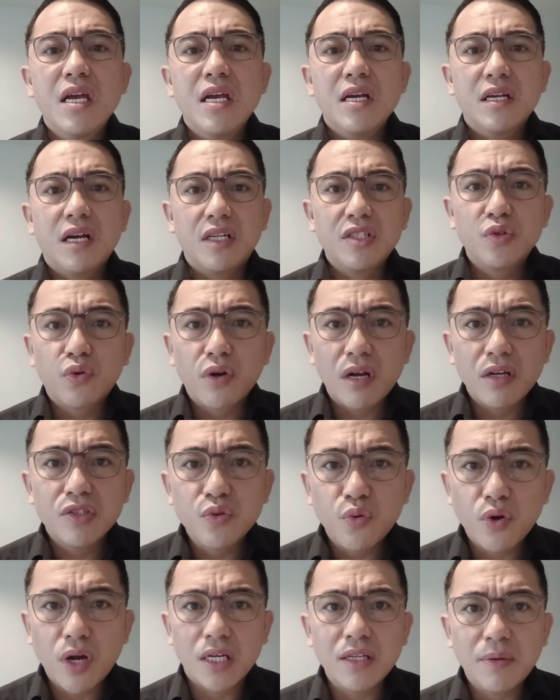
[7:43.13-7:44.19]
uh,
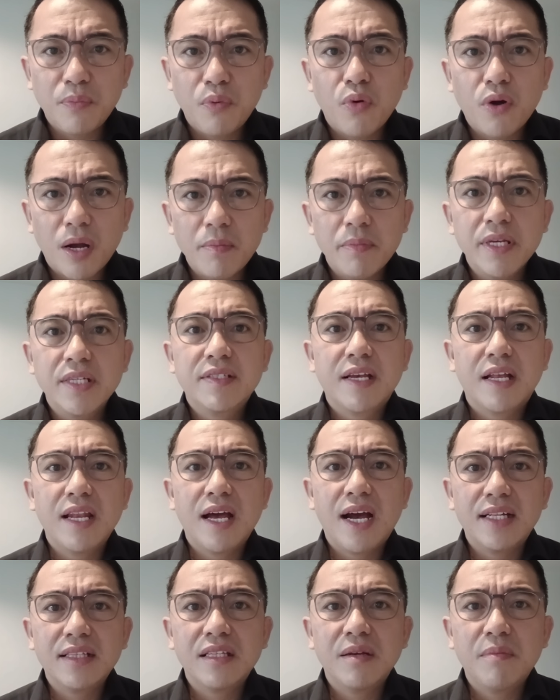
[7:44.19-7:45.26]
sukang-suka na po kami sa
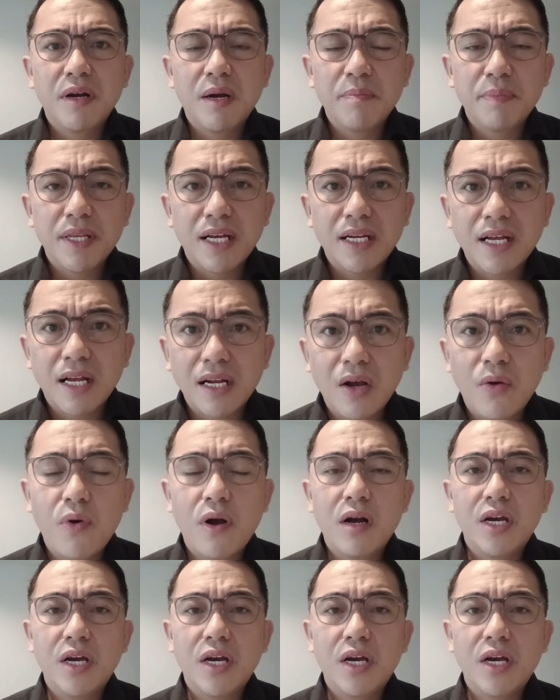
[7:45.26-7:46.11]
lahat ng mga pinagagawa